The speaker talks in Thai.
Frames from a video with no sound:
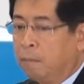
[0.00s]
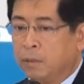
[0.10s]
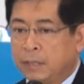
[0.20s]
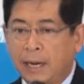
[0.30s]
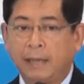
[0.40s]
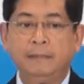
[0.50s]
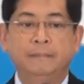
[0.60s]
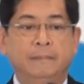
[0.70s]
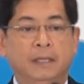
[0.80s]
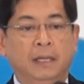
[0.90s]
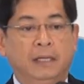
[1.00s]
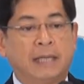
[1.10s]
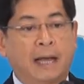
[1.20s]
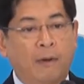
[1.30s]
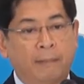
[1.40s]
เพราะฉะนั้น
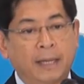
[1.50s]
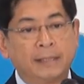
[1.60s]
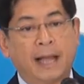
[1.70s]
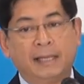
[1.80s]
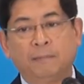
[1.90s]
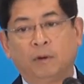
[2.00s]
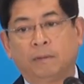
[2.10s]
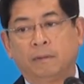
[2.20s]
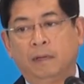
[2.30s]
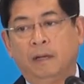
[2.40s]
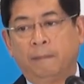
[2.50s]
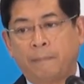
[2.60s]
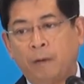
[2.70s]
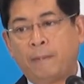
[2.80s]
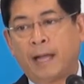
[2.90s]
จากความท้าทายทั้งหมด
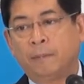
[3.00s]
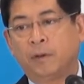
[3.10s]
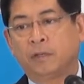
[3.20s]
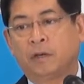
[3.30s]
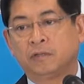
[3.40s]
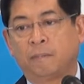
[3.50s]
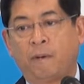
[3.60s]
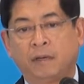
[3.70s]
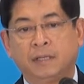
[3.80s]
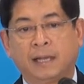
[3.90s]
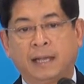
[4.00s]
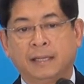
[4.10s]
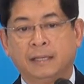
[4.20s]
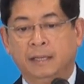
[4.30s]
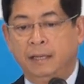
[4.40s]
เป้าหมายของปตทสพคืออะไร
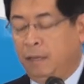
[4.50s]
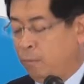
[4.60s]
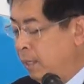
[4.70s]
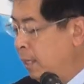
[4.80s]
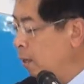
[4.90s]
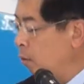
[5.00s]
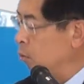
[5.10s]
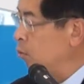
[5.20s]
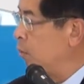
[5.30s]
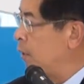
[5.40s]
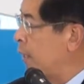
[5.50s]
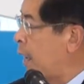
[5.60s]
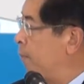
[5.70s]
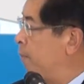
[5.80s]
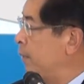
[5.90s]
วันนี้เราลงทุนใน
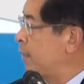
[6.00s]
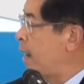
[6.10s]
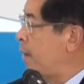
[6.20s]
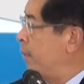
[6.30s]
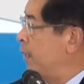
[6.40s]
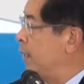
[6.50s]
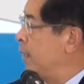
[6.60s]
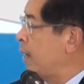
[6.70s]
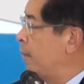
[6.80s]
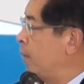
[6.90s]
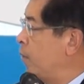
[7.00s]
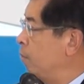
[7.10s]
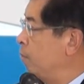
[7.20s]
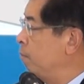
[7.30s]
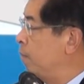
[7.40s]
การพัฒนาผลิตนี่นะครับ เรา
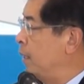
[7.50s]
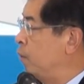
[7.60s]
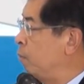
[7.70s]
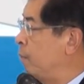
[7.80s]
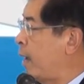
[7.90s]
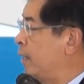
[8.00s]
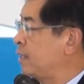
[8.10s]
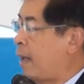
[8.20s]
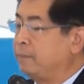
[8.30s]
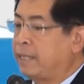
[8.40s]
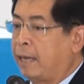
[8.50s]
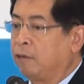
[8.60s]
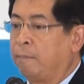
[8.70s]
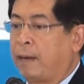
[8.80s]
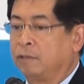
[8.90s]
ผลิตอยู่ประมาณ 3 0 0แสน
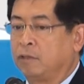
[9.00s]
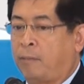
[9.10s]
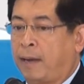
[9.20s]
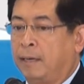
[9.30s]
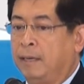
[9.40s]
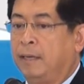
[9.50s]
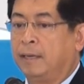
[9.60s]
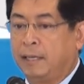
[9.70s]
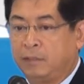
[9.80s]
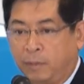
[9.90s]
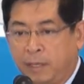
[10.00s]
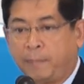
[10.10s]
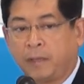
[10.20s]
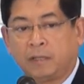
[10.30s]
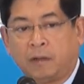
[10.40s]
กว่าบาทต่อวัน ในส่วน
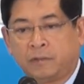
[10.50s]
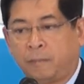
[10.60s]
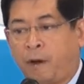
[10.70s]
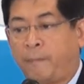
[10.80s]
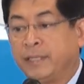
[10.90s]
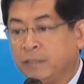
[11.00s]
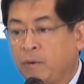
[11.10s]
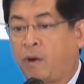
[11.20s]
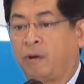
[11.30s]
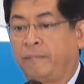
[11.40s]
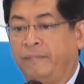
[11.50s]
ที่ปตทสพเป็นเจ้าของ